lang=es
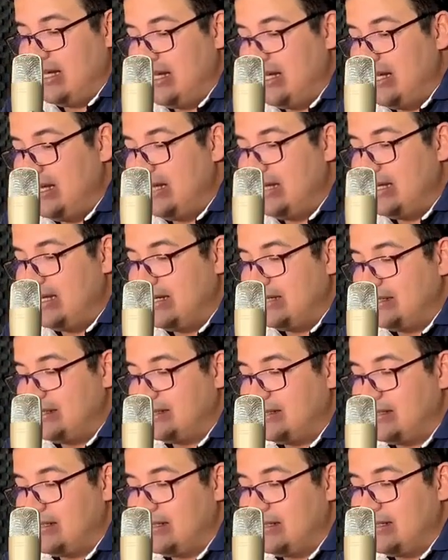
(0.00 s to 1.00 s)
y
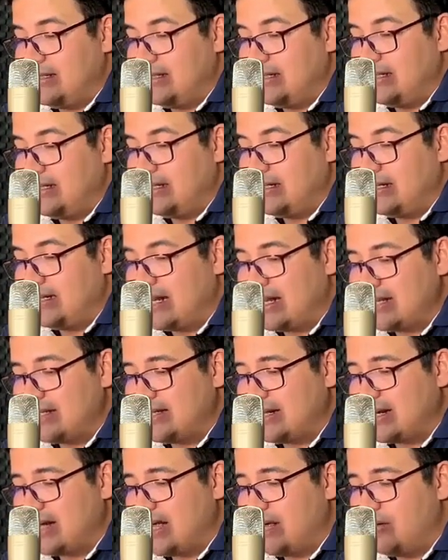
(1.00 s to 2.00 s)
este gracias
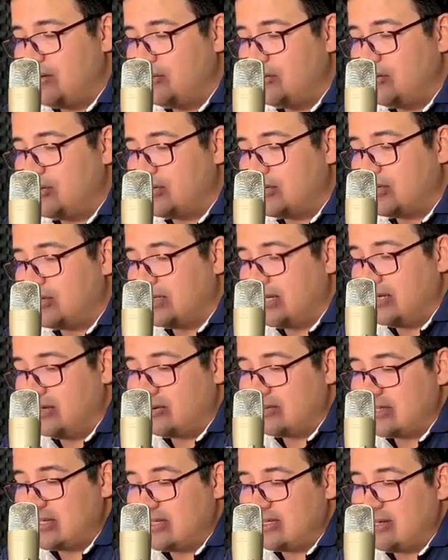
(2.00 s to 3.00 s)
a cada uno de
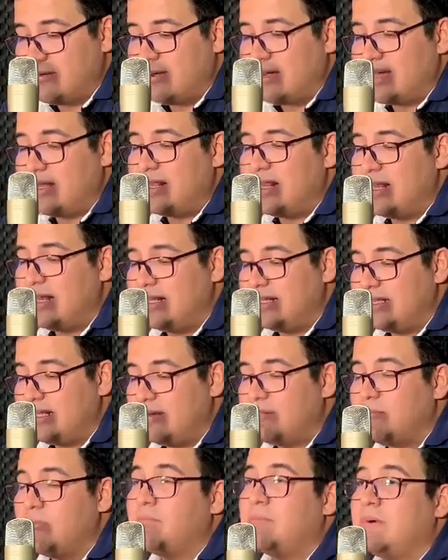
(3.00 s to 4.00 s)
los que se van a dar el
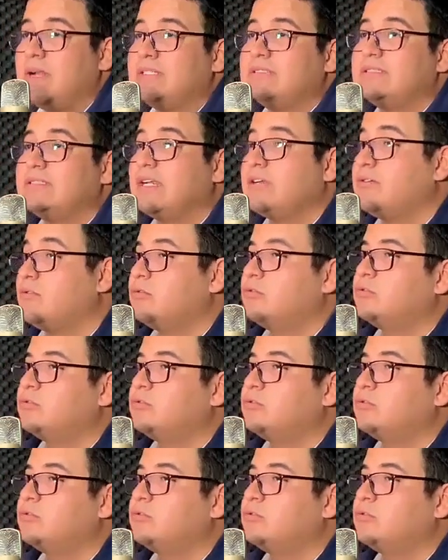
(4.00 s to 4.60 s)
tiempo para estar con